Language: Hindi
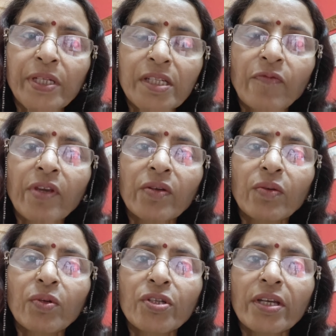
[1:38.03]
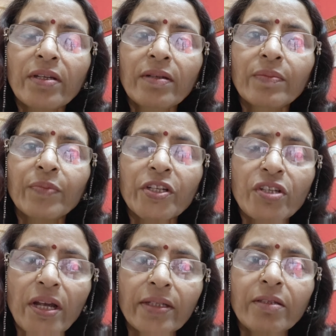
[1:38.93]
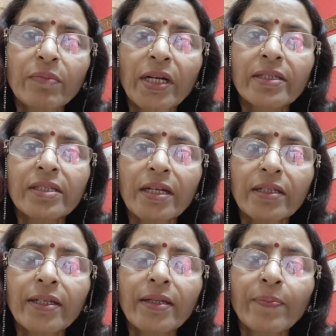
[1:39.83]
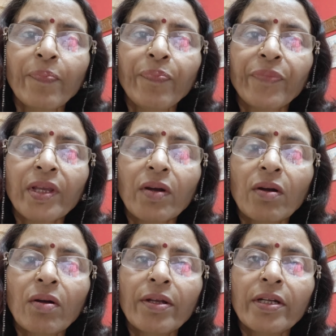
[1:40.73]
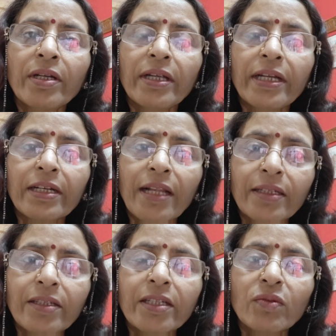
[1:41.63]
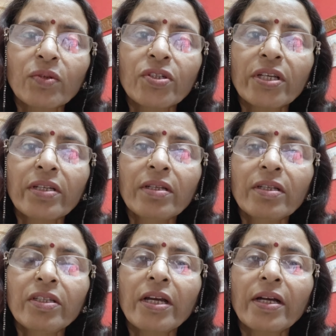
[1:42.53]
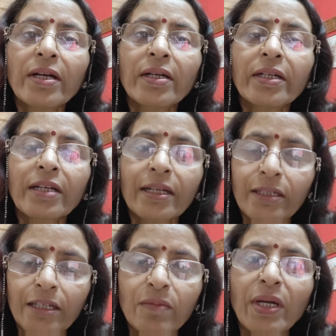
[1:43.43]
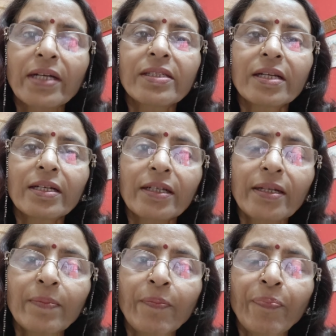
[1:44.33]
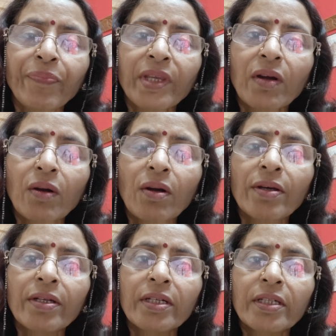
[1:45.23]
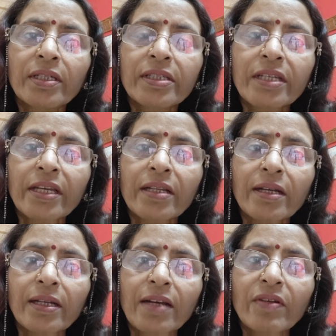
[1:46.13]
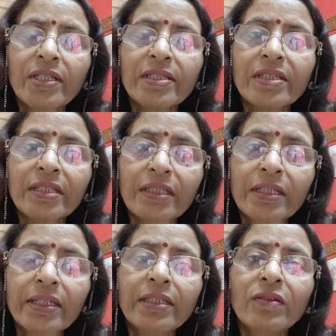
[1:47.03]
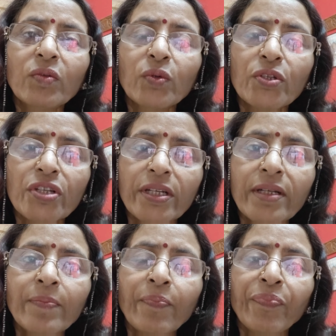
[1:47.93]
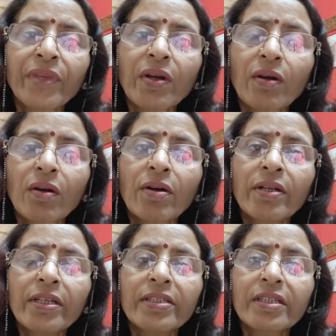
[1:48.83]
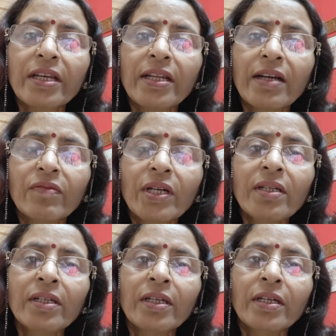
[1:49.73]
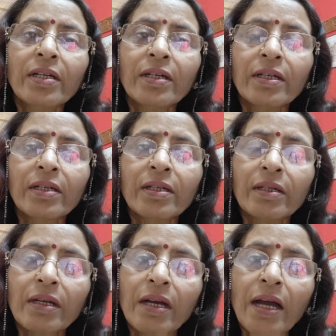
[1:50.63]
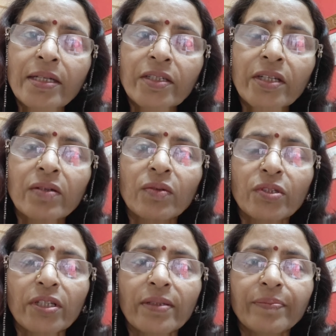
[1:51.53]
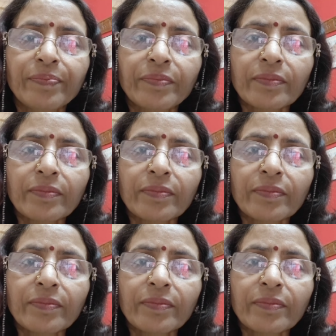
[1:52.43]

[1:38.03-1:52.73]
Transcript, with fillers: पैसिफिक ओशन प्रशांत महासागर और अटलांटिक ओशन या अटलांटिक महासागर और इसके अलावा सदर्न ओशन और इसके अलावा आर्कटिक ओशन